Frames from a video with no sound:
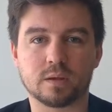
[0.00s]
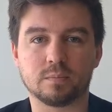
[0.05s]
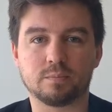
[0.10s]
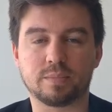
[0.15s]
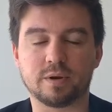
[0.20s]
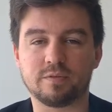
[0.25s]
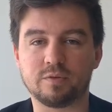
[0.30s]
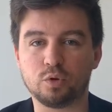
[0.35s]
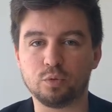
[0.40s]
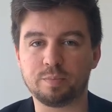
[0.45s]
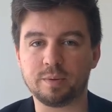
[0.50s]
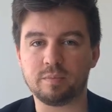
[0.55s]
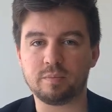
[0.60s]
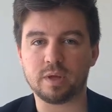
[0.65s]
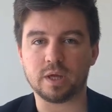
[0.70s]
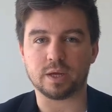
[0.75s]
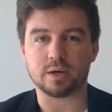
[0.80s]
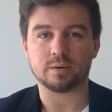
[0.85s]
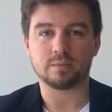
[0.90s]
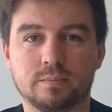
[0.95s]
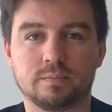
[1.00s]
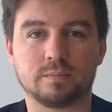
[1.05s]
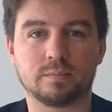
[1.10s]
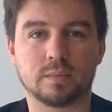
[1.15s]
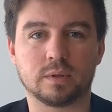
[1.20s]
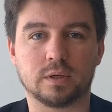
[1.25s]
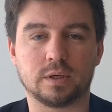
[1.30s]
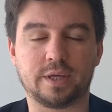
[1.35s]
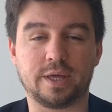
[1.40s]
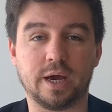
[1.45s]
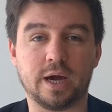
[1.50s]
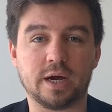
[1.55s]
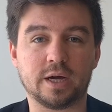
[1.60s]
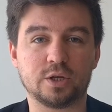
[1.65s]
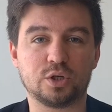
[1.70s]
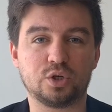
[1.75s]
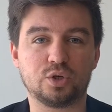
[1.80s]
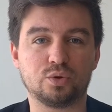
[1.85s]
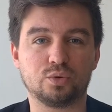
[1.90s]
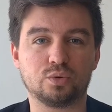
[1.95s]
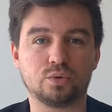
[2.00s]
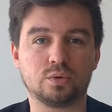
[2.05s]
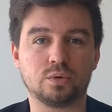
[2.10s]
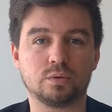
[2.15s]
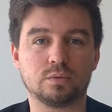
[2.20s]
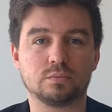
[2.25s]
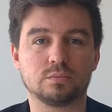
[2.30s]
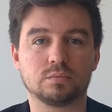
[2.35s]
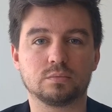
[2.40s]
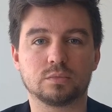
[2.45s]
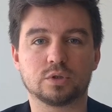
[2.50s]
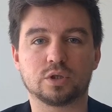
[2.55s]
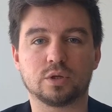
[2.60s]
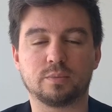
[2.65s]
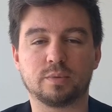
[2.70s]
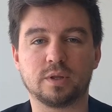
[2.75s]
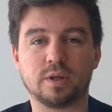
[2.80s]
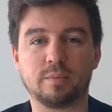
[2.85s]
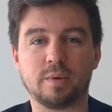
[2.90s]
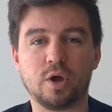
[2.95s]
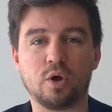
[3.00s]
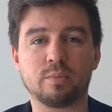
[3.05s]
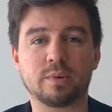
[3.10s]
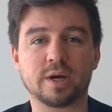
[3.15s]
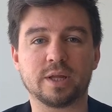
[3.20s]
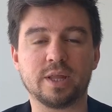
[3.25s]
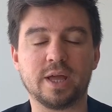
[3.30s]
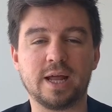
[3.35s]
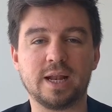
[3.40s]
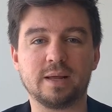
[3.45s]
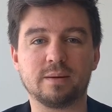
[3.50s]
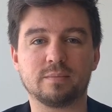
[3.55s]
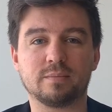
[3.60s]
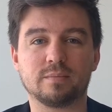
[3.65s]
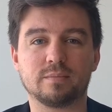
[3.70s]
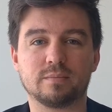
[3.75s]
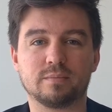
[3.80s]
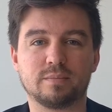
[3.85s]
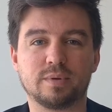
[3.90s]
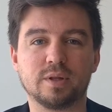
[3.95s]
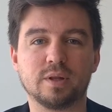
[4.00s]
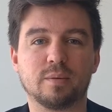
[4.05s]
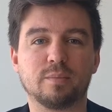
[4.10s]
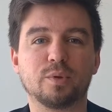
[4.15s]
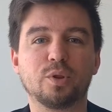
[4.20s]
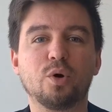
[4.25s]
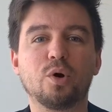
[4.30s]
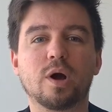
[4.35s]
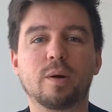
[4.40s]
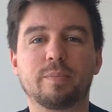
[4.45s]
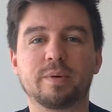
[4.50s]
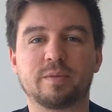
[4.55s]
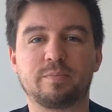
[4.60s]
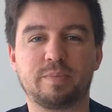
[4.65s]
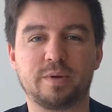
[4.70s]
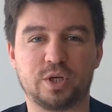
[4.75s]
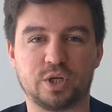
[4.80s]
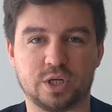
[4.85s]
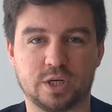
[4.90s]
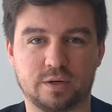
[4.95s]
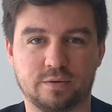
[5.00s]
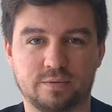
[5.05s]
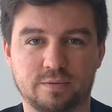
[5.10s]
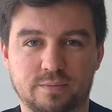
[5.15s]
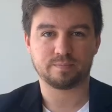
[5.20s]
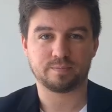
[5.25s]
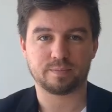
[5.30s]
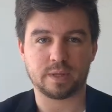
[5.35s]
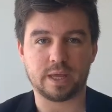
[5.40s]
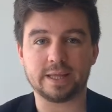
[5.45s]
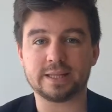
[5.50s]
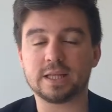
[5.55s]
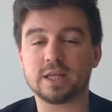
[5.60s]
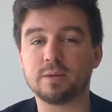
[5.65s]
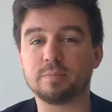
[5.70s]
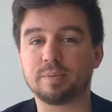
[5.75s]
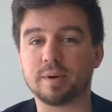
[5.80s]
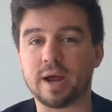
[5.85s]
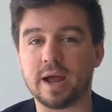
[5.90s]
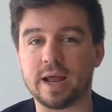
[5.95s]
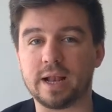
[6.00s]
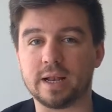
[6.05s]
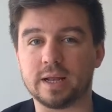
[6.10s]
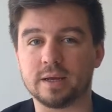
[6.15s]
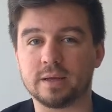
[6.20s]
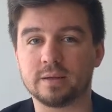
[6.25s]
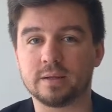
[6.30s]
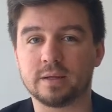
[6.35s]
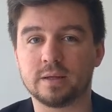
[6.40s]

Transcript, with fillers: Приведу пример. Я хочу, чтобы на моем канале было много подписчиков. Это неправильно.